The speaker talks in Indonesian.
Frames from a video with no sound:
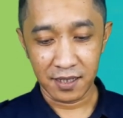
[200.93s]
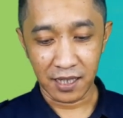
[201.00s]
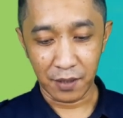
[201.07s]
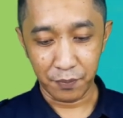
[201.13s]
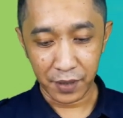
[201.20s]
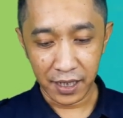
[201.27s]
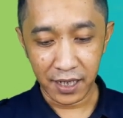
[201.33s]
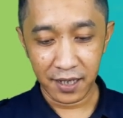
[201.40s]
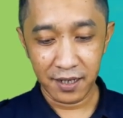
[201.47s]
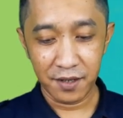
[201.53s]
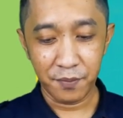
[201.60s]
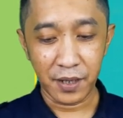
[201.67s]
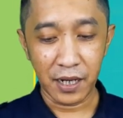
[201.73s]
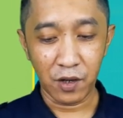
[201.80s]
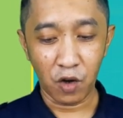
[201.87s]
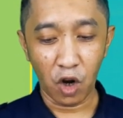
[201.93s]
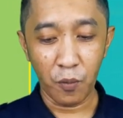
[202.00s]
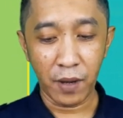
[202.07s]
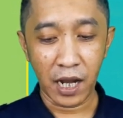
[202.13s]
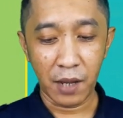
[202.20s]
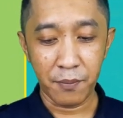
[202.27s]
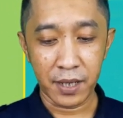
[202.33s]
Tapi pada
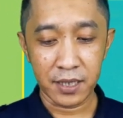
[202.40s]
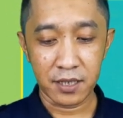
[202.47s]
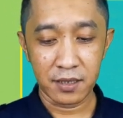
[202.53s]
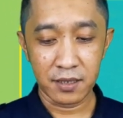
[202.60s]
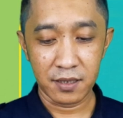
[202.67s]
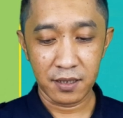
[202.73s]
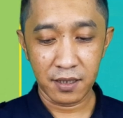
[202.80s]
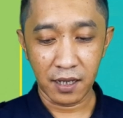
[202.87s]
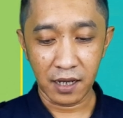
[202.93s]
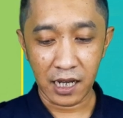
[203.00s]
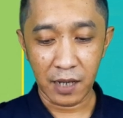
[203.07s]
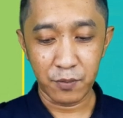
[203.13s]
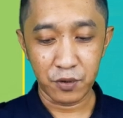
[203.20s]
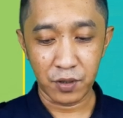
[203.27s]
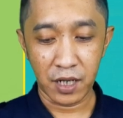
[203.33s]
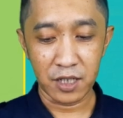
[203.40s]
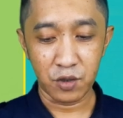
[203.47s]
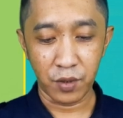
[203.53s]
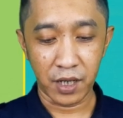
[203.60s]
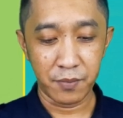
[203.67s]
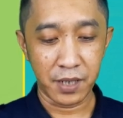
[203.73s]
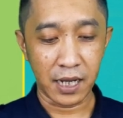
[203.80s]
kolom alamat lengkap sudah
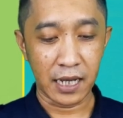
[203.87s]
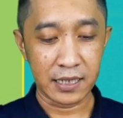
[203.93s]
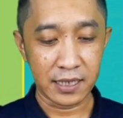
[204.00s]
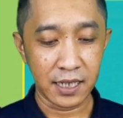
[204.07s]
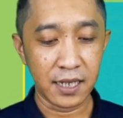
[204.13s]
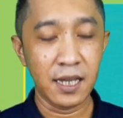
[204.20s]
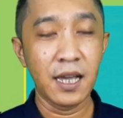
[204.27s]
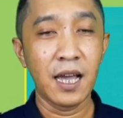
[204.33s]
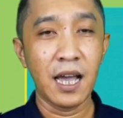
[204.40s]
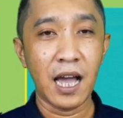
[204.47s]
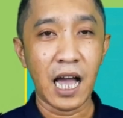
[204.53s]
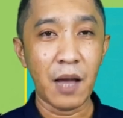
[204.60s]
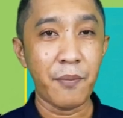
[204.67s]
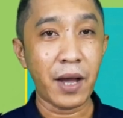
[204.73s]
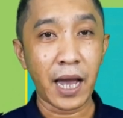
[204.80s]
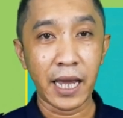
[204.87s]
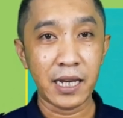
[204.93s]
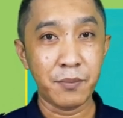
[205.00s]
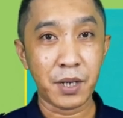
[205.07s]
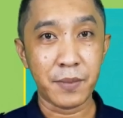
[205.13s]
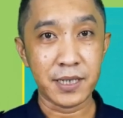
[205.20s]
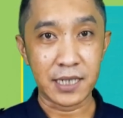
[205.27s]
sesuai di Bekasi, apakah ini
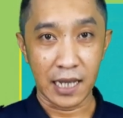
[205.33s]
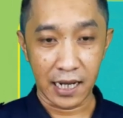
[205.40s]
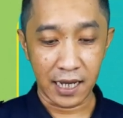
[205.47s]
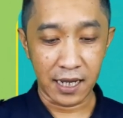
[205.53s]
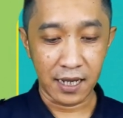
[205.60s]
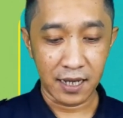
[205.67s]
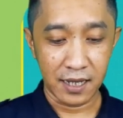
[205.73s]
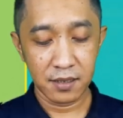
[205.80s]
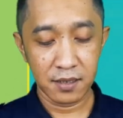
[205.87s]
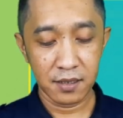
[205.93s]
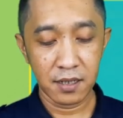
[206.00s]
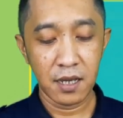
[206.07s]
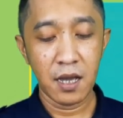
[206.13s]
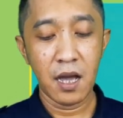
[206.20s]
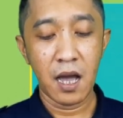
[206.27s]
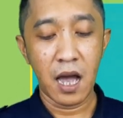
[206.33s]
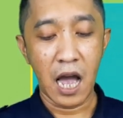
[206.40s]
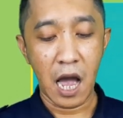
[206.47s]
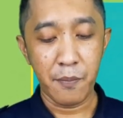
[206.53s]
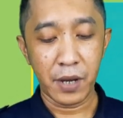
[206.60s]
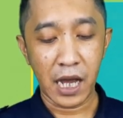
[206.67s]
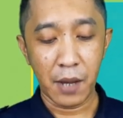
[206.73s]
bermasalah?
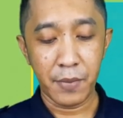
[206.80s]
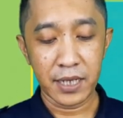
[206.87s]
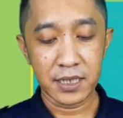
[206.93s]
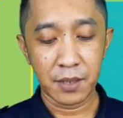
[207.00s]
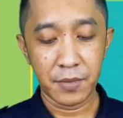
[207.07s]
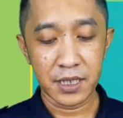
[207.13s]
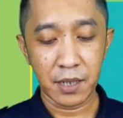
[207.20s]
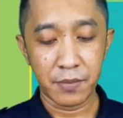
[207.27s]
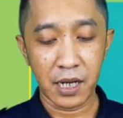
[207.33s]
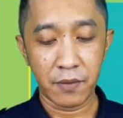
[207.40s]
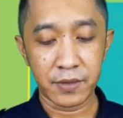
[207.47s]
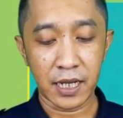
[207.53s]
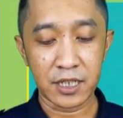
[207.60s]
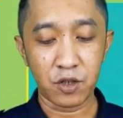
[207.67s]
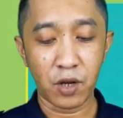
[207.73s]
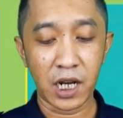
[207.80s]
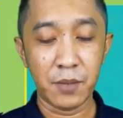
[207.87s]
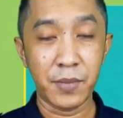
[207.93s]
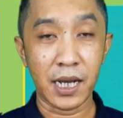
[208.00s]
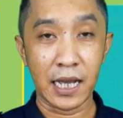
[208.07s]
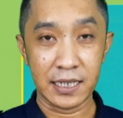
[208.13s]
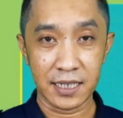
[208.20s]
apakah masih bisa mendaftar sekolah di
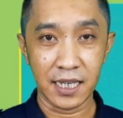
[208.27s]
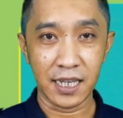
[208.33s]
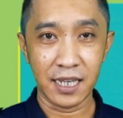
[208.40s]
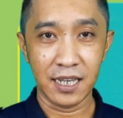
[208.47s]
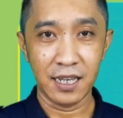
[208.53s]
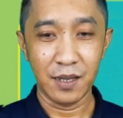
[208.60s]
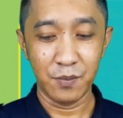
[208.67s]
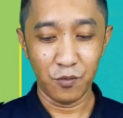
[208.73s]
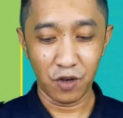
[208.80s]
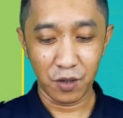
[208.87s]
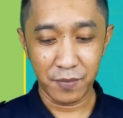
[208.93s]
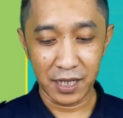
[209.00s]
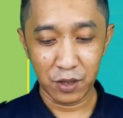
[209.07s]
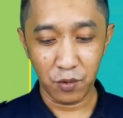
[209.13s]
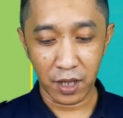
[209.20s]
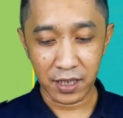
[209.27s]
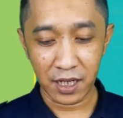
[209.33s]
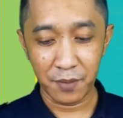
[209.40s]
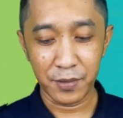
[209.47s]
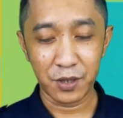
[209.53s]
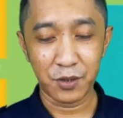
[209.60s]
Bekasi? Mohon bantuannya dan